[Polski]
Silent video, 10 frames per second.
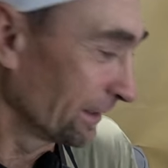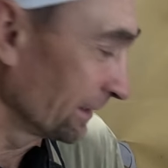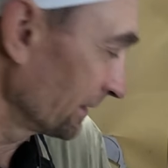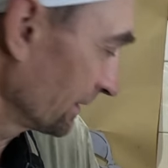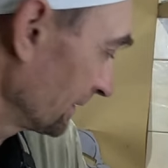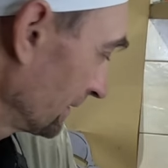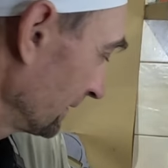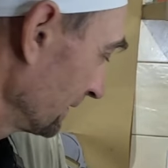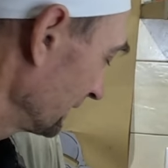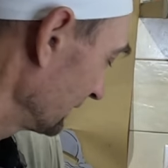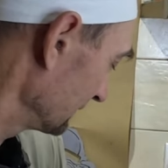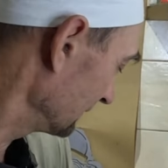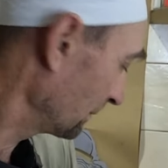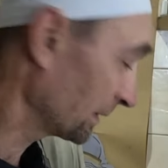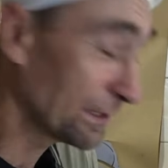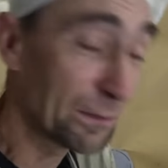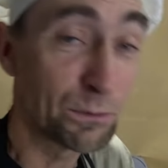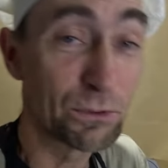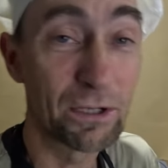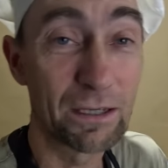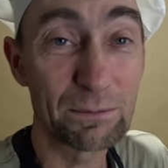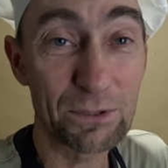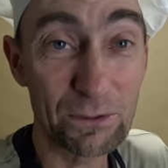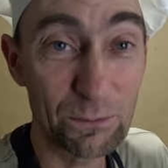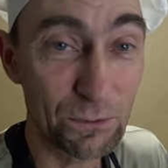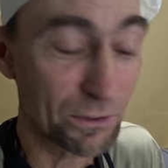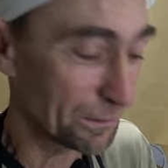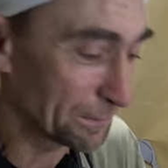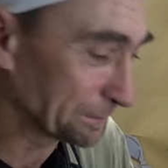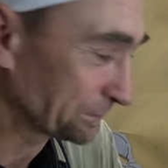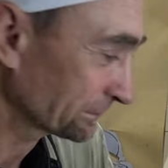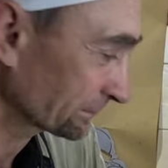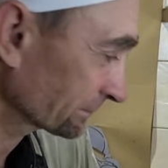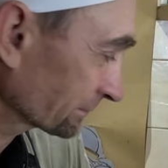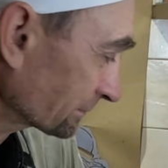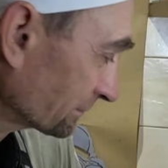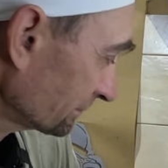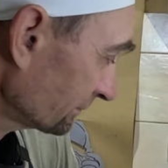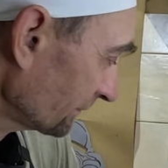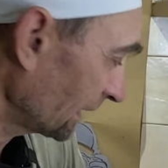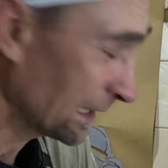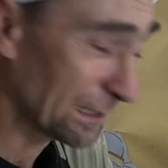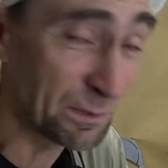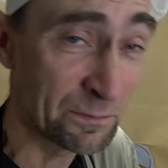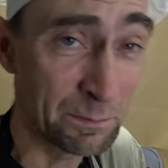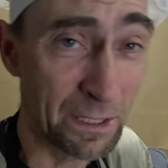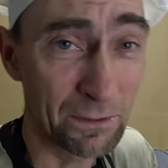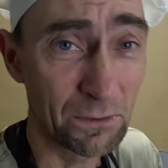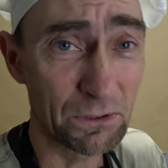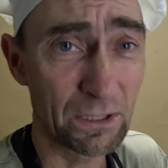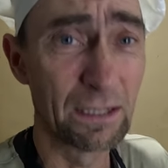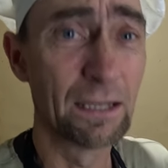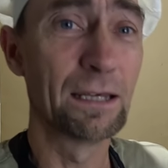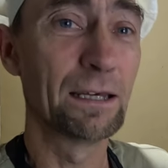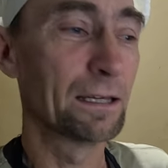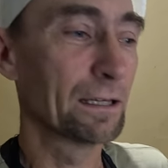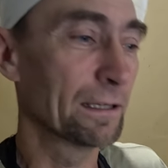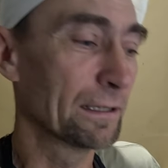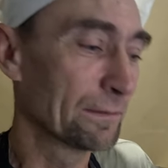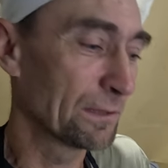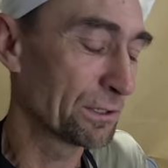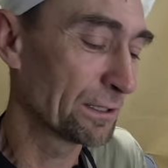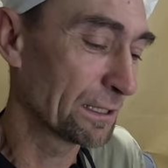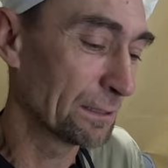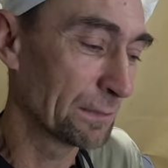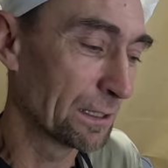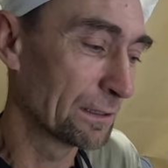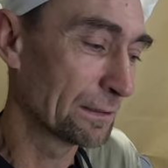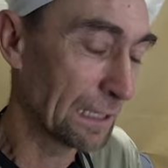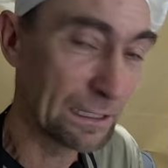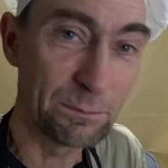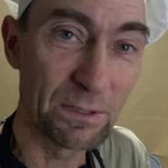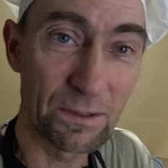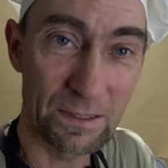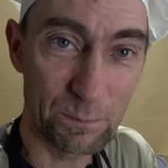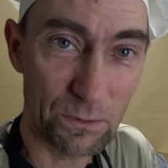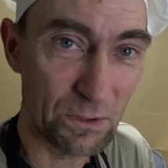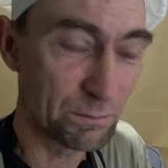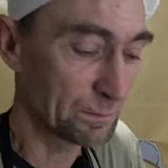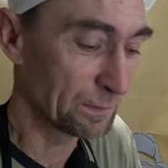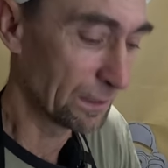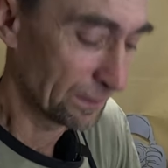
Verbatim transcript: E, nie będę już przedłużał, ale powiem jedno, że e, właśnie takim tanim sposobem, w